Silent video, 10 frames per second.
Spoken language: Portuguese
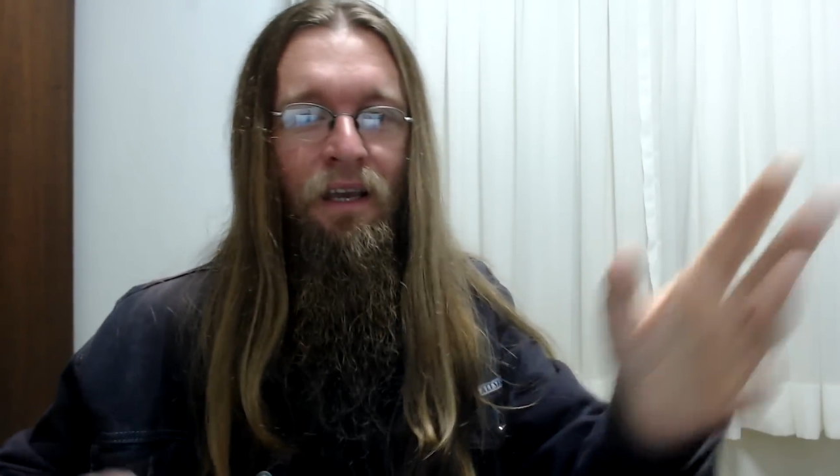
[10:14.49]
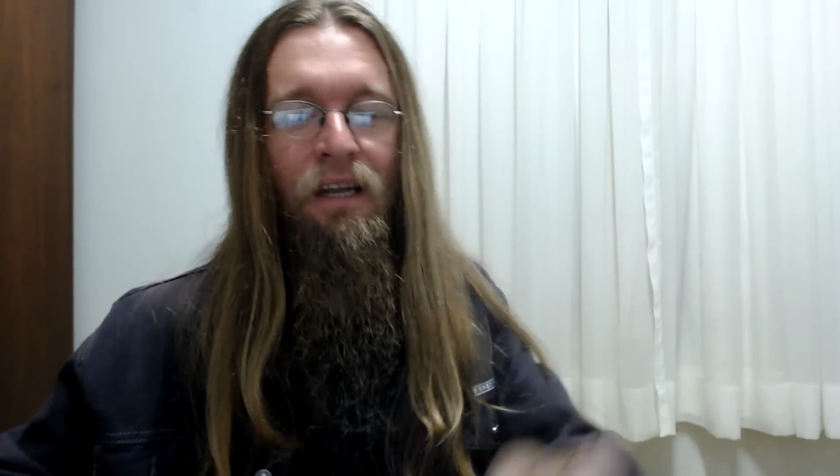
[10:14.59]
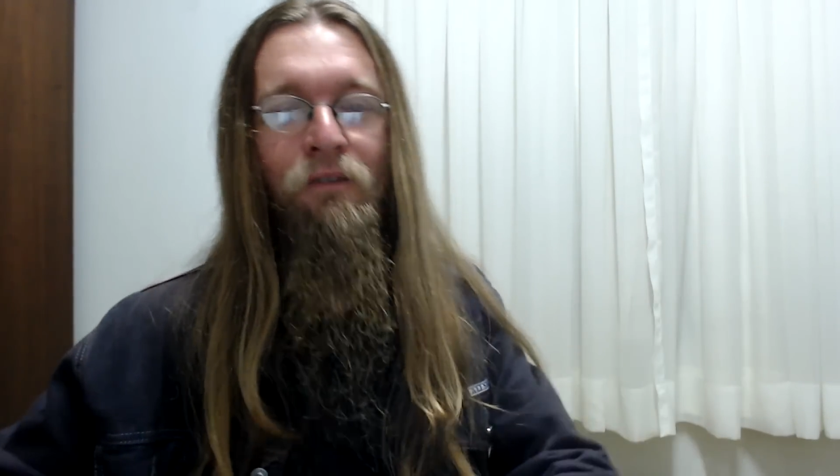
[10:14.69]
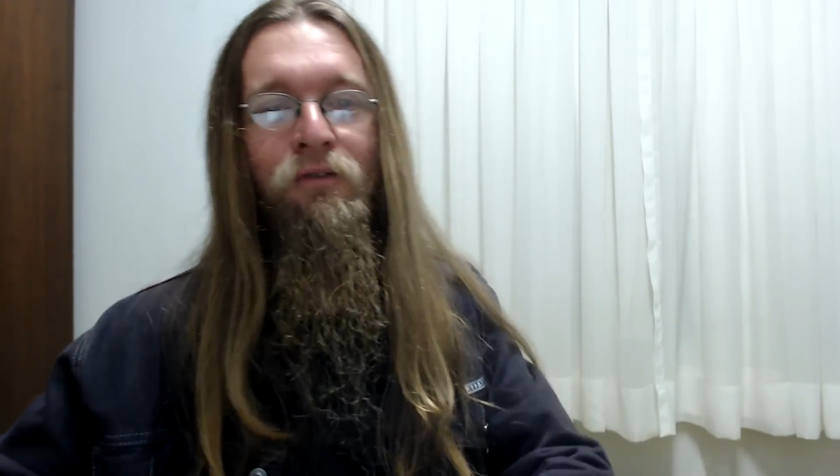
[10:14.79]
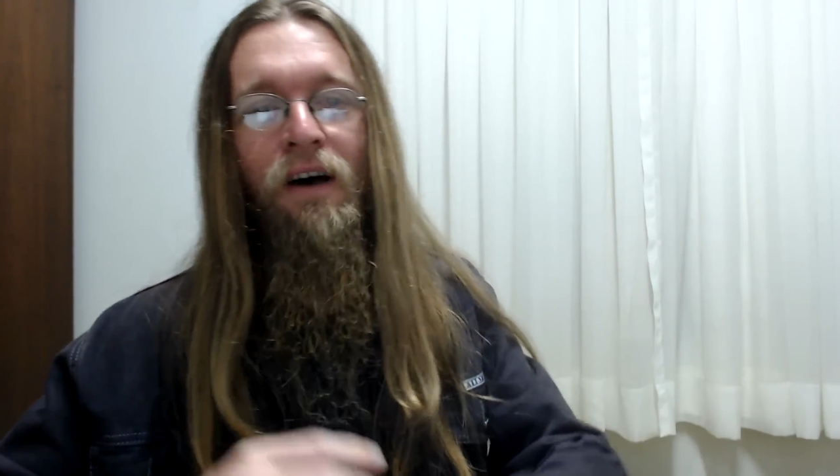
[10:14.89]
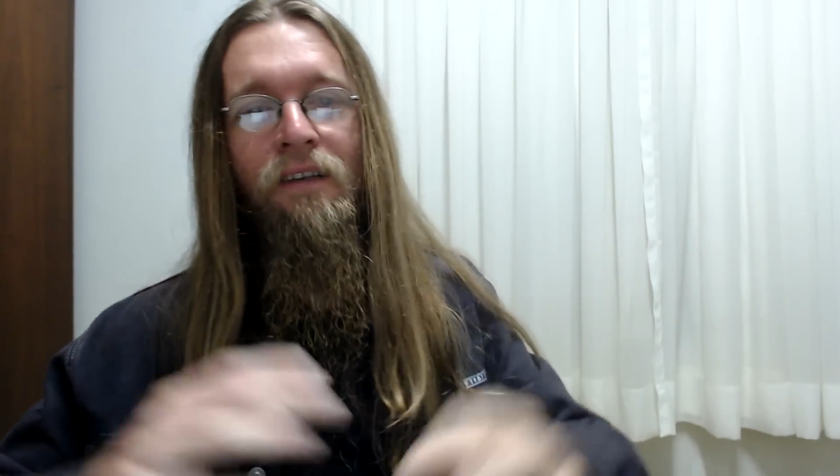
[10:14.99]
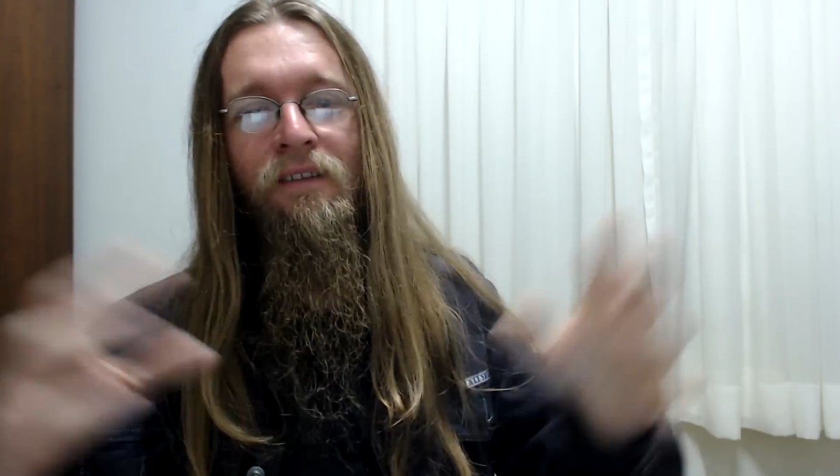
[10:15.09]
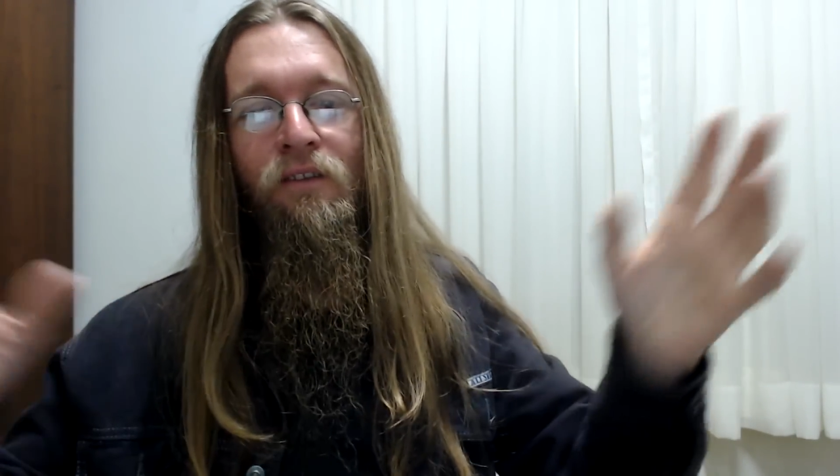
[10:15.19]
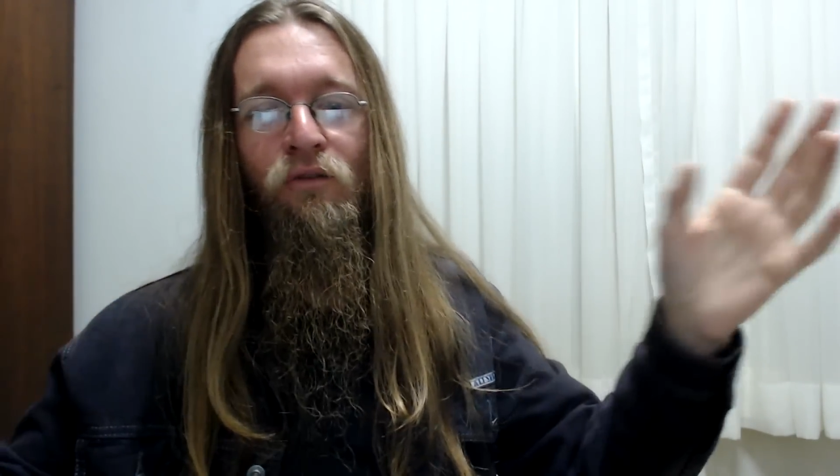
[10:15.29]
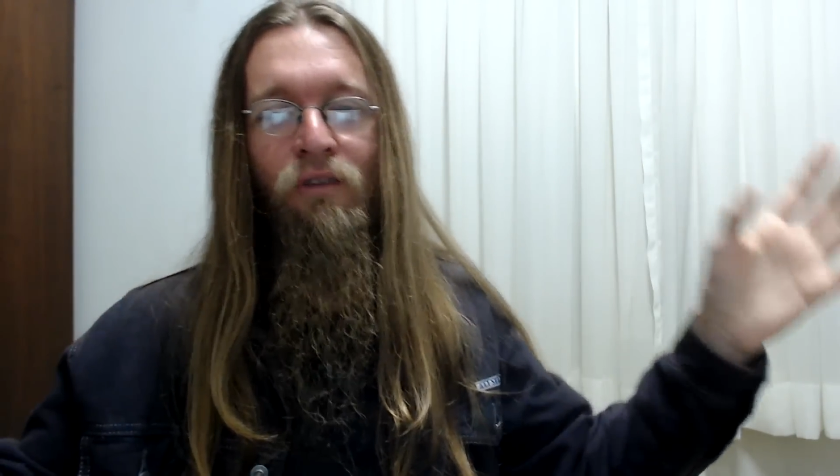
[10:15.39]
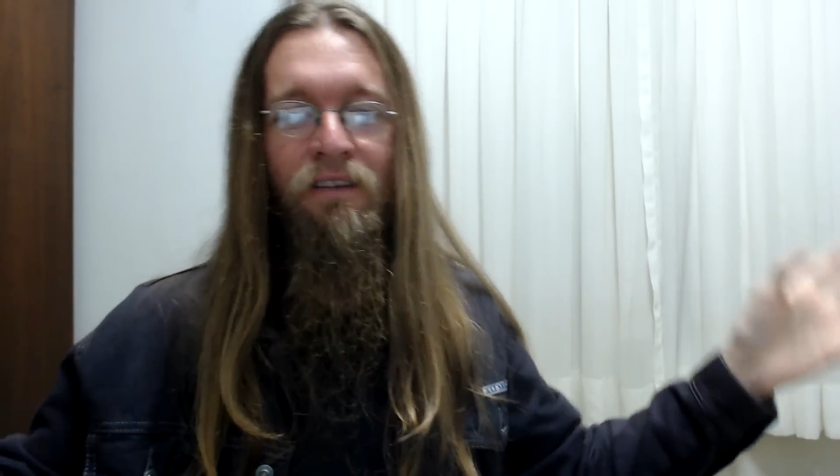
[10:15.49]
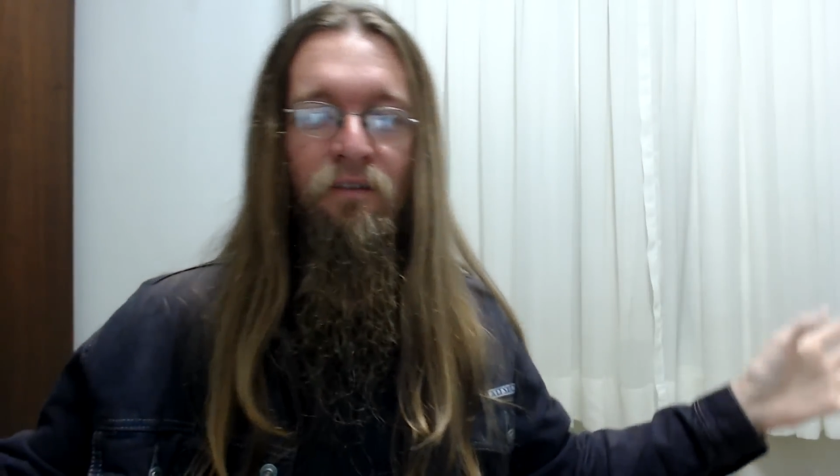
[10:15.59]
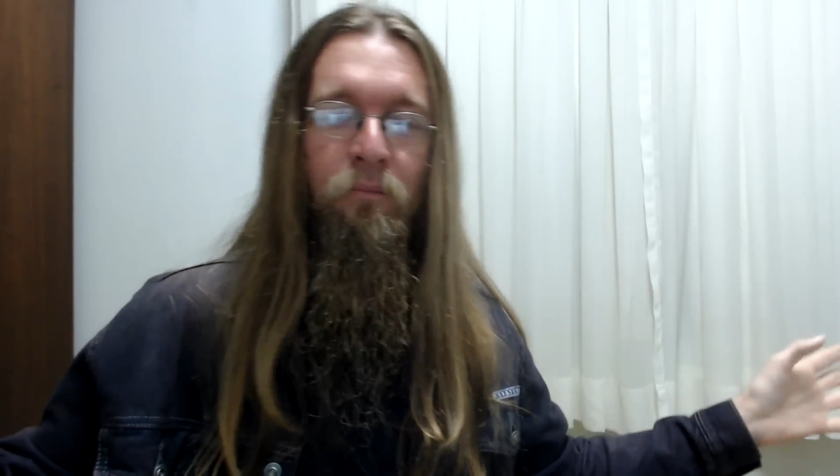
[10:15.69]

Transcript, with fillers: ele faz as suas